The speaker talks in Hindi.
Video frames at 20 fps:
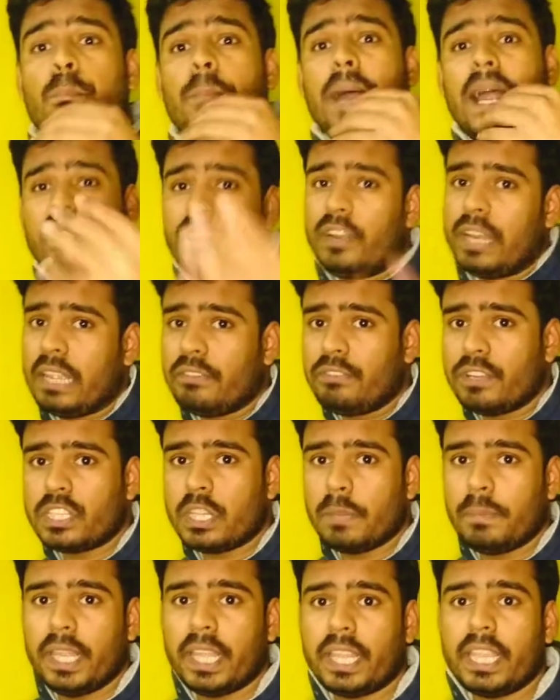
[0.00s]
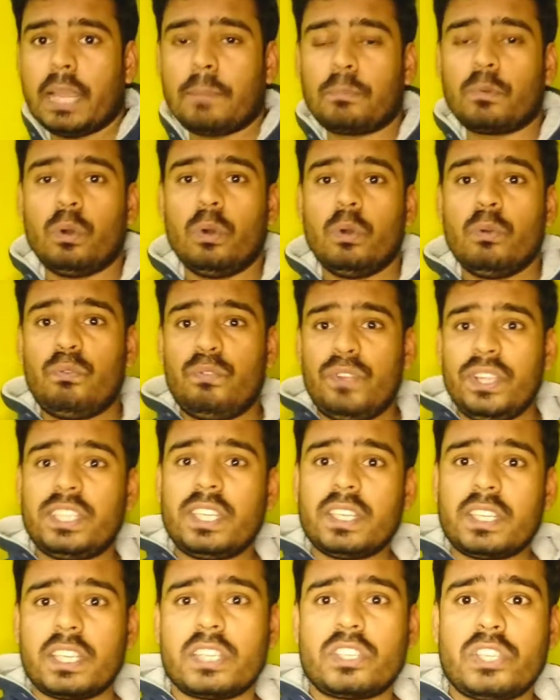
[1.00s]
बैटरी लाइफ अच्छी मिलेगी आपको
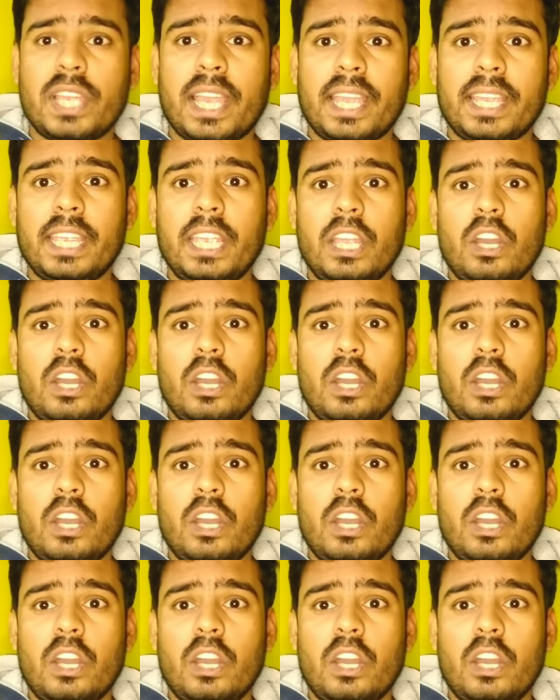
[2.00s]
फीचर्स अच्छे आएंगे